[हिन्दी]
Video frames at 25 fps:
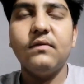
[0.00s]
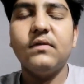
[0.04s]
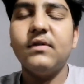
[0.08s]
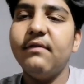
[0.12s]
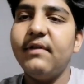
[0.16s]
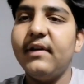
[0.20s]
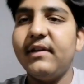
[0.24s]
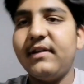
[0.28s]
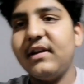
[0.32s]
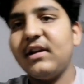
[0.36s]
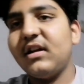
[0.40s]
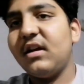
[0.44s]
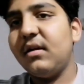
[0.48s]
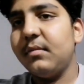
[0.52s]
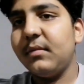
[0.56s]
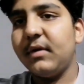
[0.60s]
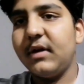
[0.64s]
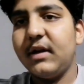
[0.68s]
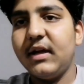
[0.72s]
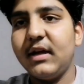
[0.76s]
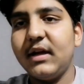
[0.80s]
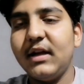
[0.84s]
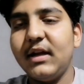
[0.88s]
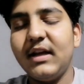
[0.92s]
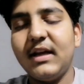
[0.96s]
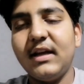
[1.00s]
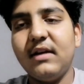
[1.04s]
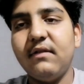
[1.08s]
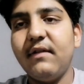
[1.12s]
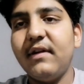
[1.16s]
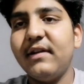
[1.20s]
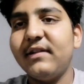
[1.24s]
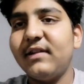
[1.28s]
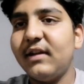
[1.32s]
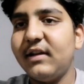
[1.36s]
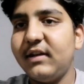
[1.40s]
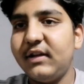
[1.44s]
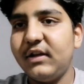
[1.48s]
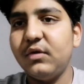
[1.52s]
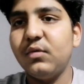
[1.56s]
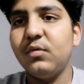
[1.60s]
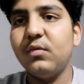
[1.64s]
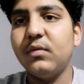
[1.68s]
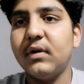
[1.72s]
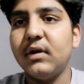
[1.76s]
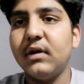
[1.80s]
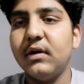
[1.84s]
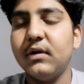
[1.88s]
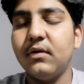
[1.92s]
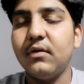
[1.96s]
वो वैसे काम करेगा लेकिन वैसा नहीं
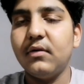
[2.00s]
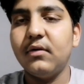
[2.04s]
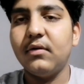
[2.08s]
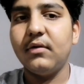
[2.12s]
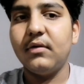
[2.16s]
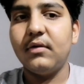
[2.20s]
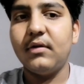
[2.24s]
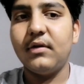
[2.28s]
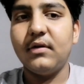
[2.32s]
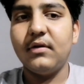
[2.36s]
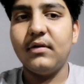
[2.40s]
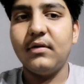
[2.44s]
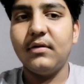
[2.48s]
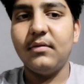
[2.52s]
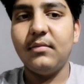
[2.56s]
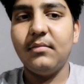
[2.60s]
हुआ और